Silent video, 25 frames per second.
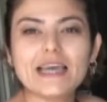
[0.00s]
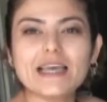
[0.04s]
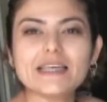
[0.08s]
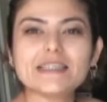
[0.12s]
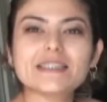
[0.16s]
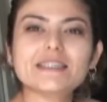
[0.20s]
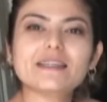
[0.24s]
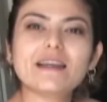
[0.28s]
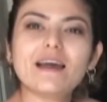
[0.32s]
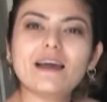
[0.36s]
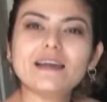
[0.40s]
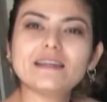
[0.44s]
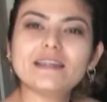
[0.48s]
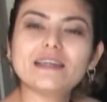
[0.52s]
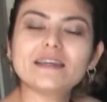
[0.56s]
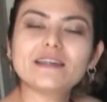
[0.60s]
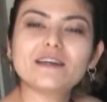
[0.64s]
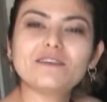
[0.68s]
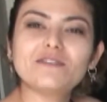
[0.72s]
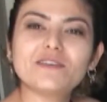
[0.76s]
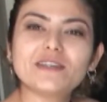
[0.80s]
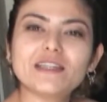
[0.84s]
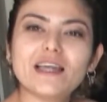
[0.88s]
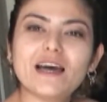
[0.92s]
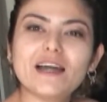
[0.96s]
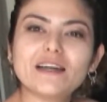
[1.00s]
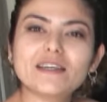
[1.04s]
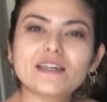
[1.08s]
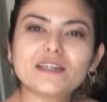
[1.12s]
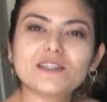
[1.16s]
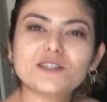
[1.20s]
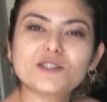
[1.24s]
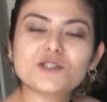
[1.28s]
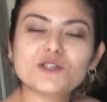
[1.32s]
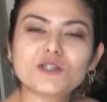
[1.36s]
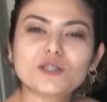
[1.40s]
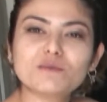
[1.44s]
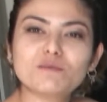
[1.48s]
Esra ile Kafalar
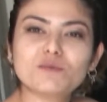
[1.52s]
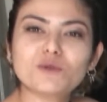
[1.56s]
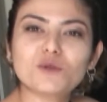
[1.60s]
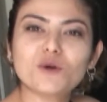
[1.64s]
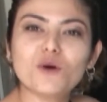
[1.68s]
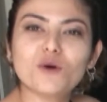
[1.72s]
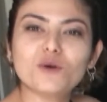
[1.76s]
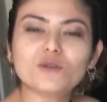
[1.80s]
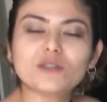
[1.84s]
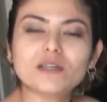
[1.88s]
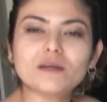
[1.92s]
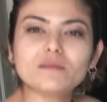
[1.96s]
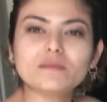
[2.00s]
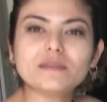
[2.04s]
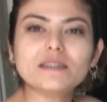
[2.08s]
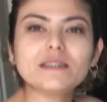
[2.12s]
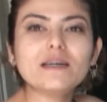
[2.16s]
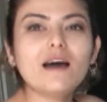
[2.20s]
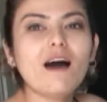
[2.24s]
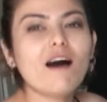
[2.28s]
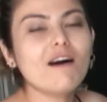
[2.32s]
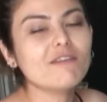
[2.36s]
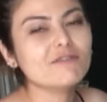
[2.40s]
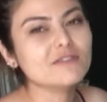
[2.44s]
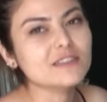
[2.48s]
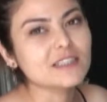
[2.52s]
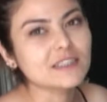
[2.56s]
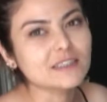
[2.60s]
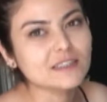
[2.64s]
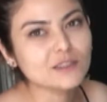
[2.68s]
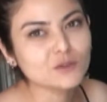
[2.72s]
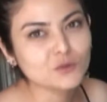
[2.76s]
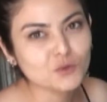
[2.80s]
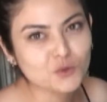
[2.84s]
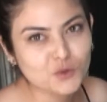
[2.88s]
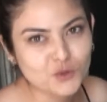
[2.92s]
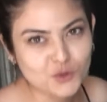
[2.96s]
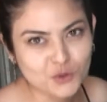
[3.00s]
Karışık programı haftanın
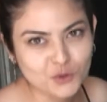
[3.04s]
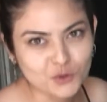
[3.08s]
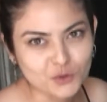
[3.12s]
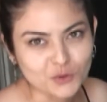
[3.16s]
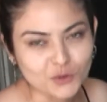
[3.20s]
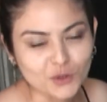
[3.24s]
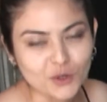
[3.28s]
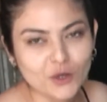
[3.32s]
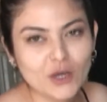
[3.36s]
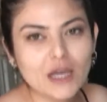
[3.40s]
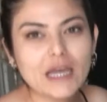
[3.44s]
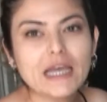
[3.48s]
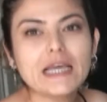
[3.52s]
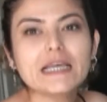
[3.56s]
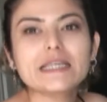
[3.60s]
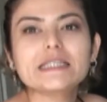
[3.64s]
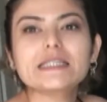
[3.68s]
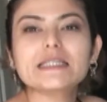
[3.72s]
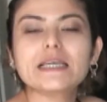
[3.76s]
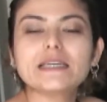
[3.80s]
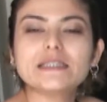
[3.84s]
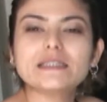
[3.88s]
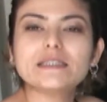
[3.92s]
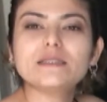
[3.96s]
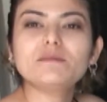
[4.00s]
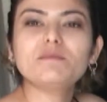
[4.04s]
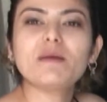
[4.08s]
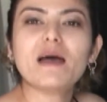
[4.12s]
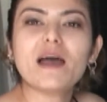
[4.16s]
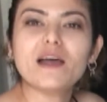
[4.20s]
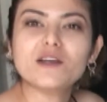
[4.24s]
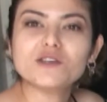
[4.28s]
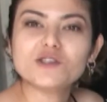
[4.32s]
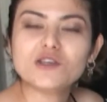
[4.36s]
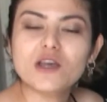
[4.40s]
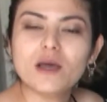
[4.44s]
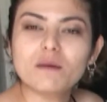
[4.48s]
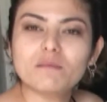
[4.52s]
3 günü Salı,
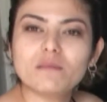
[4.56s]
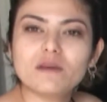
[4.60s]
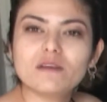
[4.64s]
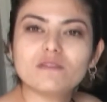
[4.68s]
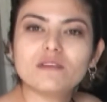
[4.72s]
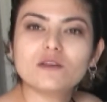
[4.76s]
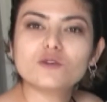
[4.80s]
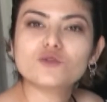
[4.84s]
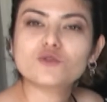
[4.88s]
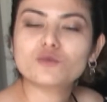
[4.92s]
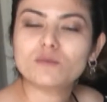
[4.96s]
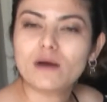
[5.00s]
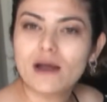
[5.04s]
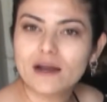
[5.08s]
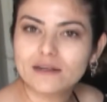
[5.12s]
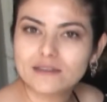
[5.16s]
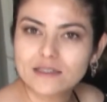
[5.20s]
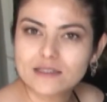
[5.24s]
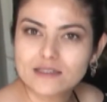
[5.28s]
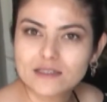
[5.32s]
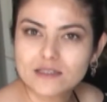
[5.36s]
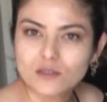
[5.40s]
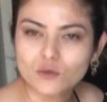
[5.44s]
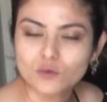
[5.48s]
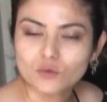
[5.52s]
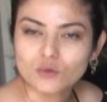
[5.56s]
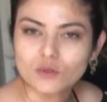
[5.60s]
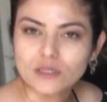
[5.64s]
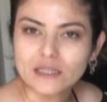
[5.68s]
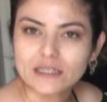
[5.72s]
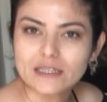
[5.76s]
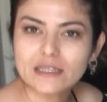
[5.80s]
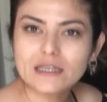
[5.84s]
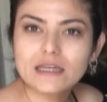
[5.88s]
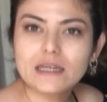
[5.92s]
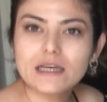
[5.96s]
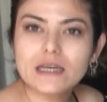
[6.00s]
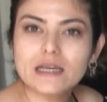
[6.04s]
Perşembe ve Cumartesi
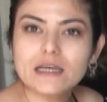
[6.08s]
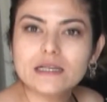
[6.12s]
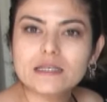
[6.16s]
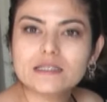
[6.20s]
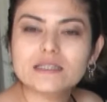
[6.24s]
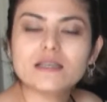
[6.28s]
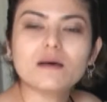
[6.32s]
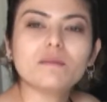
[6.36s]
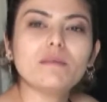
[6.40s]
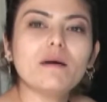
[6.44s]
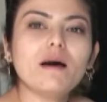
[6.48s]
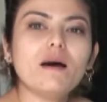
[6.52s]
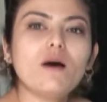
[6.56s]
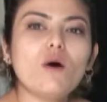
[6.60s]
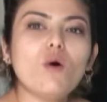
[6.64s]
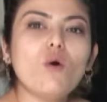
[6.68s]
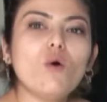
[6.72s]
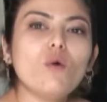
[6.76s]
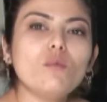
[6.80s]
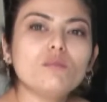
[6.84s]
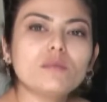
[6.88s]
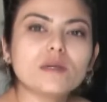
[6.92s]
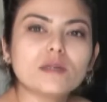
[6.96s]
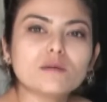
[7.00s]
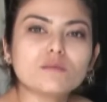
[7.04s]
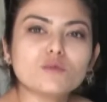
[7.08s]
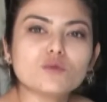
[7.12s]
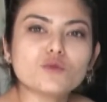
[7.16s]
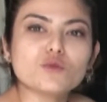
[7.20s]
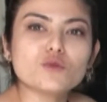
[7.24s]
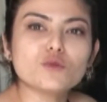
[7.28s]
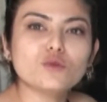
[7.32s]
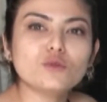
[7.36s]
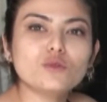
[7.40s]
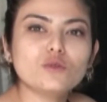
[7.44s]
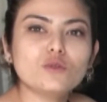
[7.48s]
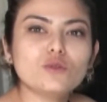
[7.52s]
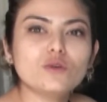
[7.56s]
günleri sabah 11.30,
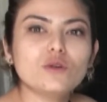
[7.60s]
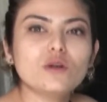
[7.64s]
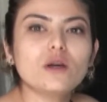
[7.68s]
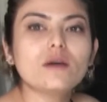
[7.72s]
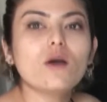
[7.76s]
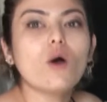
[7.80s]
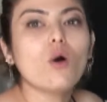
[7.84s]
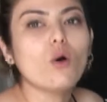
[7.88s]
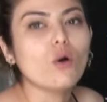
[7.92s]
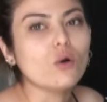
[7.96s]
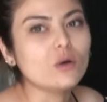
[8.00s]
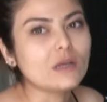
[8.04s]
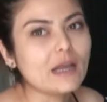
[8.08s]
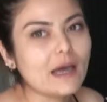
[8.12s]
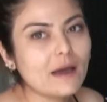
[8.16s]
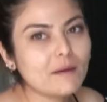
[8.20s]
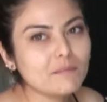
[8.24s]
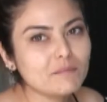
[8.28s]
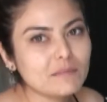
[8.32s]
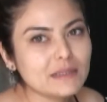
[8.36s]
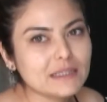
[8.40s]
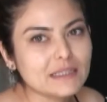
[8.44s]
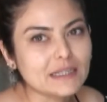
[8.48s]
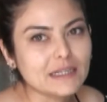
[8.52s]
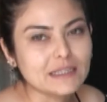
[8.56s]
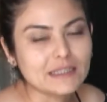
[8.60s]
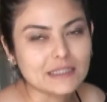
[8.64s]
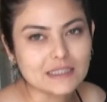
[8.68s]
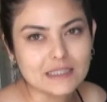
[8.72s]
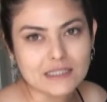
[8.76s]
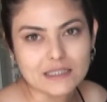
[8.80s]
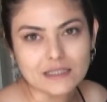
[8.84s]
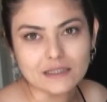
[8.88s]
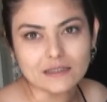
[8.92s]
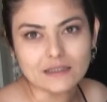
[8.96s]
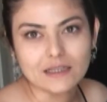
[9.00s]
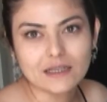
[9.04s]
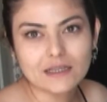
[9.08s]
öğlen bir
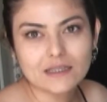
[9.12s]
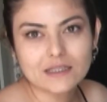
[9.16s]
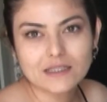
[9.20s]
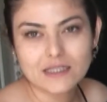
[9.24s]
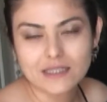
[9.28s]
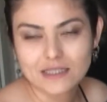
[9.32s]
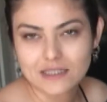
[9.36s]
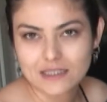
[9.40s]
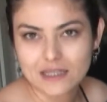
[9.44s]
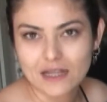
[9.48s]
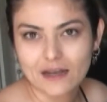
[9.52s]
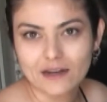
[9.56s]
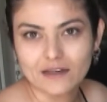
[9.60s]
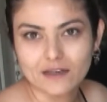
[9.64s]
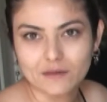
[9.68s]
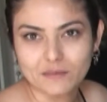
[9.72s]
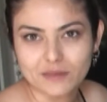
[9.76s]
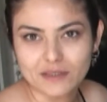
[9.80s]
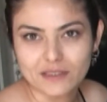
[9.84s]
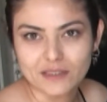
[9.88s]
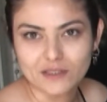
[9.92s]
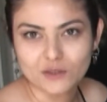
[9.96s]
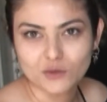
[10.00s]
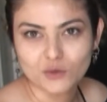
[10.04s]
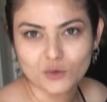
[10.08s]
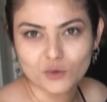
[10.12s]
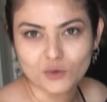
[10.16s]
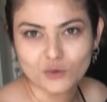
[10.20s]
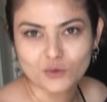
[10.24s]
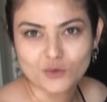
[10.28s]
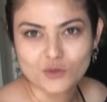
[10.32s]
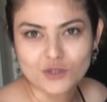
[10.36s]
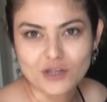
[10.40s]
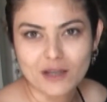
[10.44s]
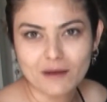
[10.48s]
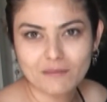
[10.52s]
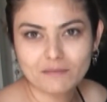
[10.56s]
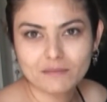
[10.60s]
arasında sizlerle birlikte
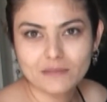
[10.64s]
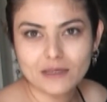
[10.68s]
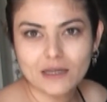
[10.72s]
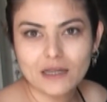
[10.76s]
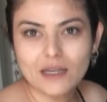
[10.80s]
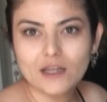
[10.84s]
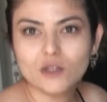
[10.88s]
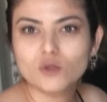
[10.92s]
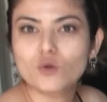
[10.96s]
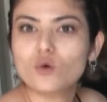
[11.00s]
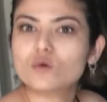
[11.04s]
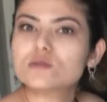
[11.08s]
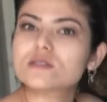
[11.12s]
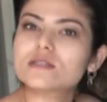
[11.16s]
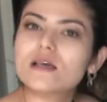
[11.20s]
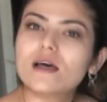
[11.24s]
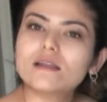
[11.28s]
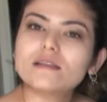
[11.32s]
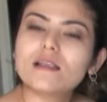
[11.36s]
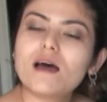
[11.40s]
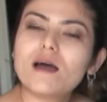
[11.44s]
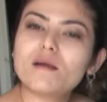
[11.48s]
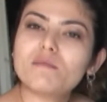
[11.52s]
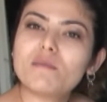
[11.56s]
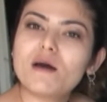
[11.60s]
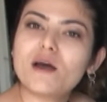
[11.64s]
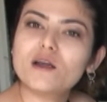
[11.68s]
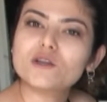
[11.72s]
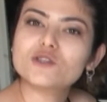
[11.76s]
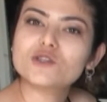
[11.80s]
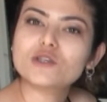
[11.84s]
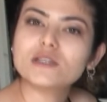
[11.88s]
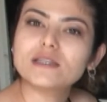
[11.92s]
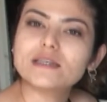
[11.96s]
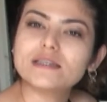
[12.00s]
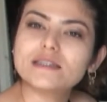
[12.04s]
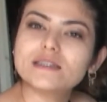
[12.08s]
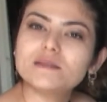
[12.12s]
olacağım. 90'lar
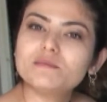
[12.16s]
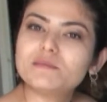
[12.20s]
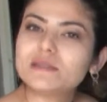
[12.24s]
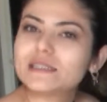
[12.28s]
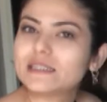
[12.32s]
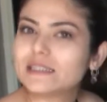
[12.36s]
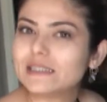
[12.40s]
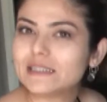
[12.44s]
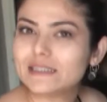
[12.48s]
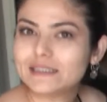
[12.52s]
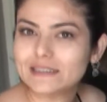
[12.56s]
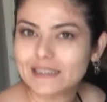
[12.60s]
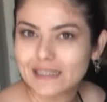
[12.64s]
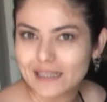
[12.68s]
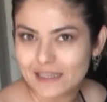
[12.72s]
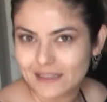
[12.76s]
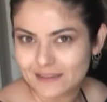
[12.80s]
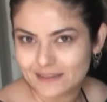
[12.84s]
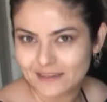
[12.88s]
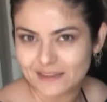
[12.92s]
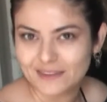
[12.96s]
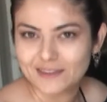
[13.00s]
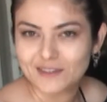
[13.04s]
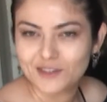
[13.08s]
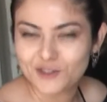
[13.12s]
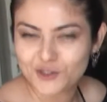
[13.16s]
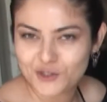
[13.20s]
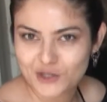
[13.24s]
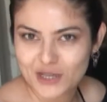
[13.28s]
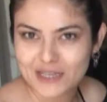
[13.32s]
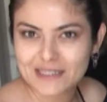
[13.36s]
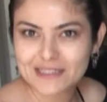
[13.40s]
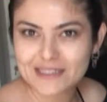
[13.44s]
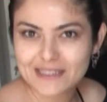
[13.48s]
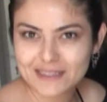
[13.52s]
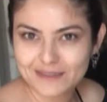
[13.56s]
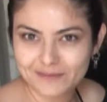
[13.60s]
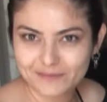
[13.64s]
parçalarını birlikte
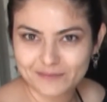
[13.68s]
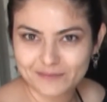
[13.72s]
dinleyeceğiz.